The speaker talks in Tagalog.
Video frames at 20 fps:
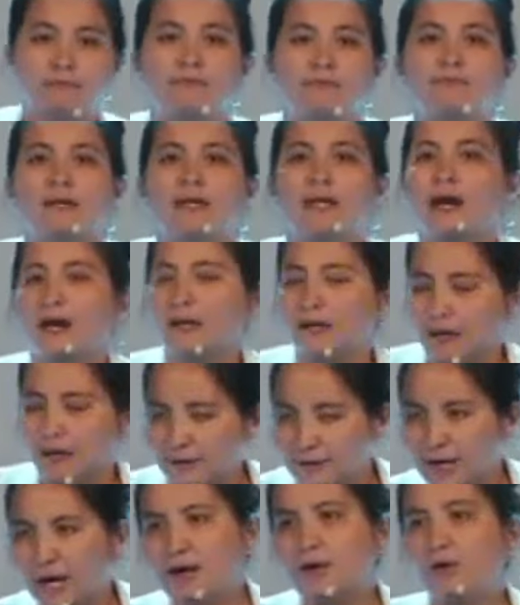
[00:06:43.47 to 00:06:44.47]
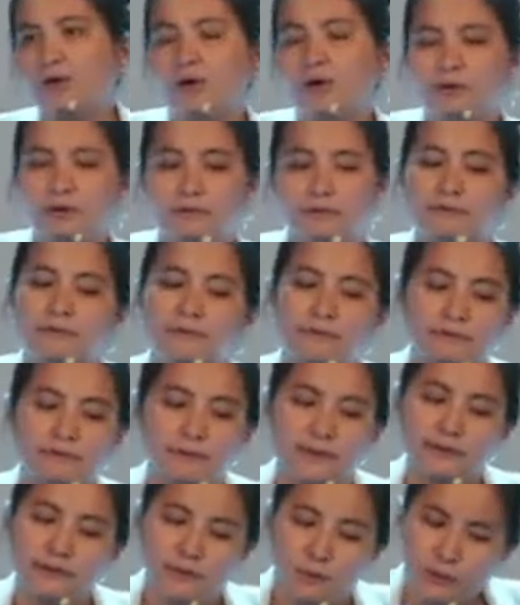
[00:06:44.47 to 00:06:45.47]
dira ka nagdako,
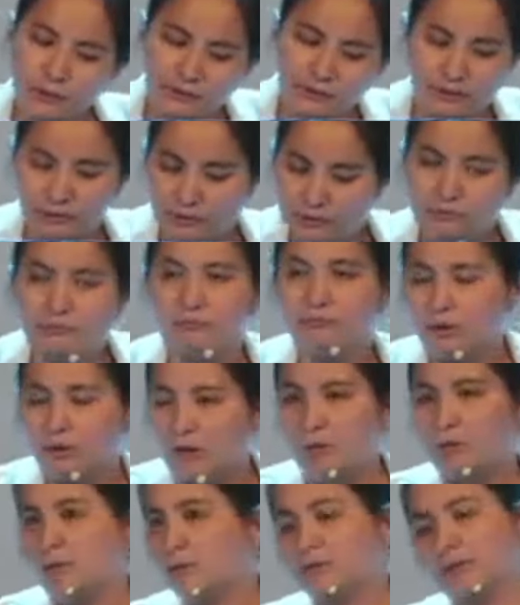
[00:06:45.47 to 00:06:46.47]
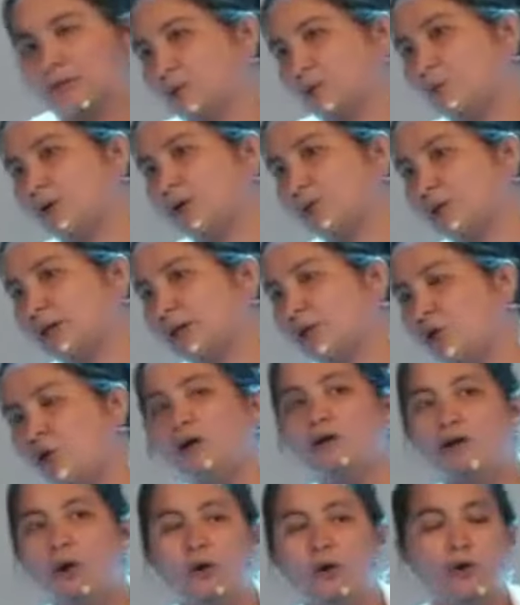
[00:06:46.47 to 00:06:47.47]
that's what that's what we
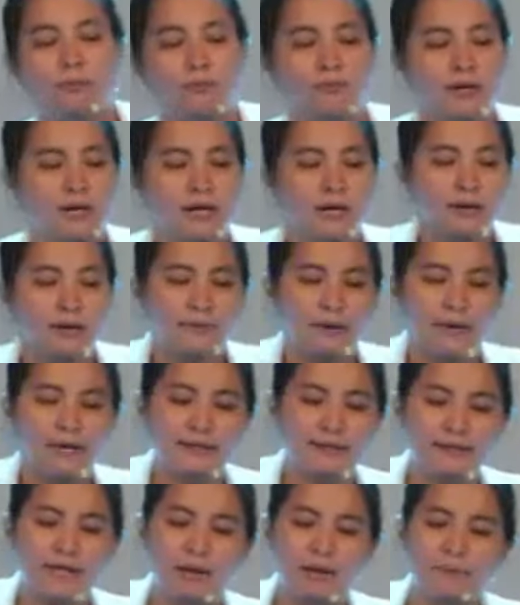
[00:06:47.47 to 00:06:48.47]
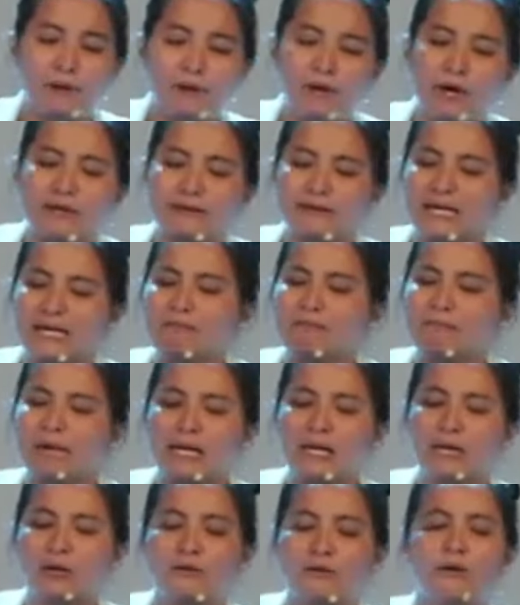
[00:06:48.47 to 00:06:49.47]
call home. Praise God, pero ang deep
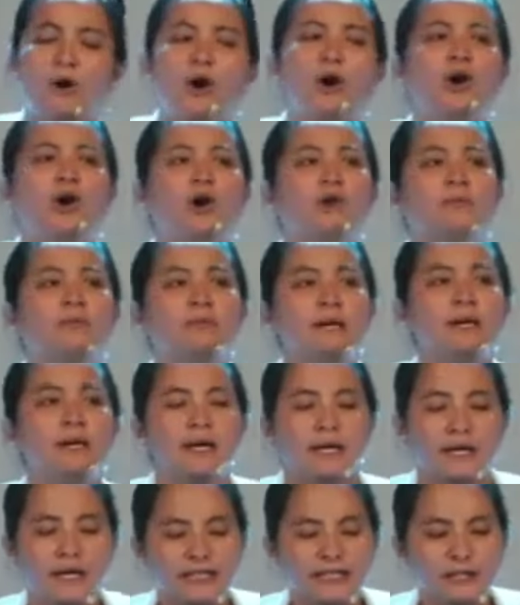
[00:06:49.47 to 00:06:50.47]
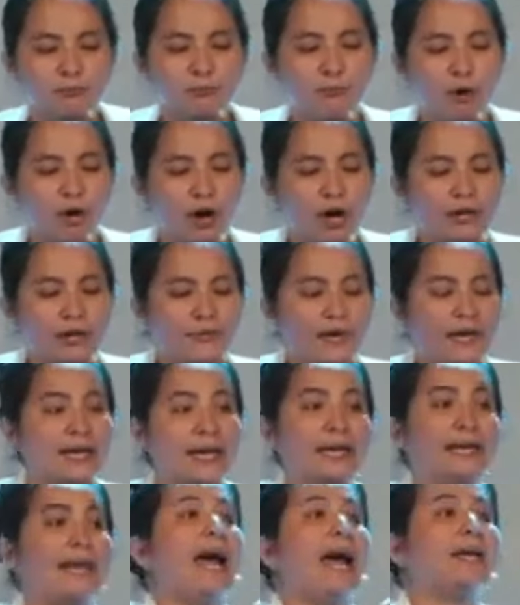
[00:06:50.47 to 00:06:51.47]
meaning of home, it's more than
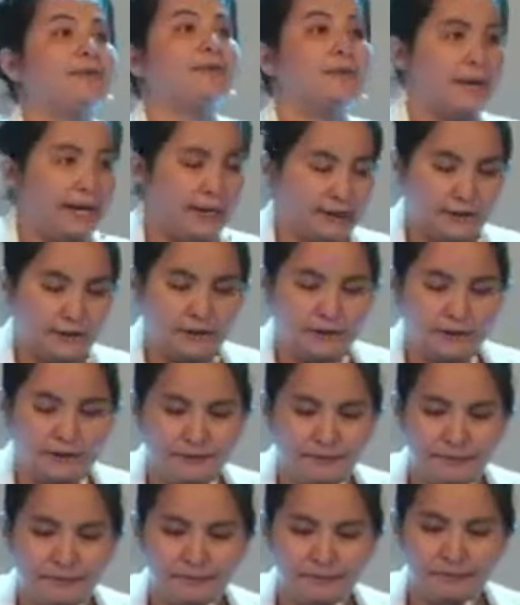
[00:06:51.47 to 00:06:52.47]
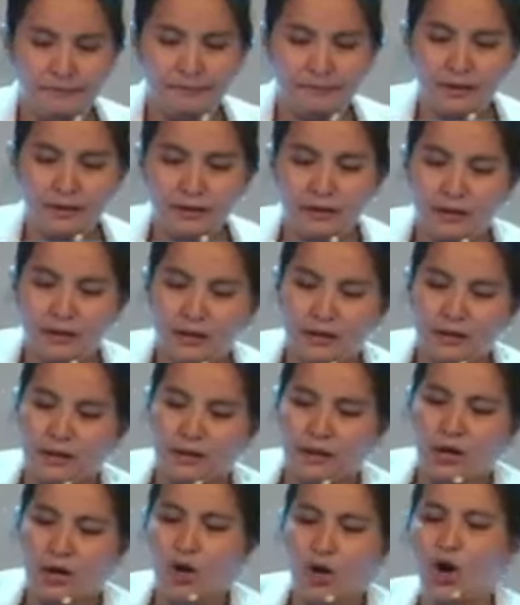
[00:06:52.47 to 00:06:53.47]
an address.
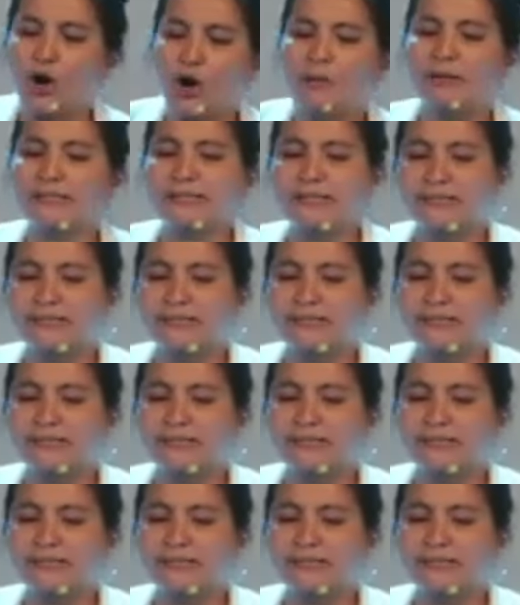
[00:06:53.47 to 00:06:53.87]
Home is a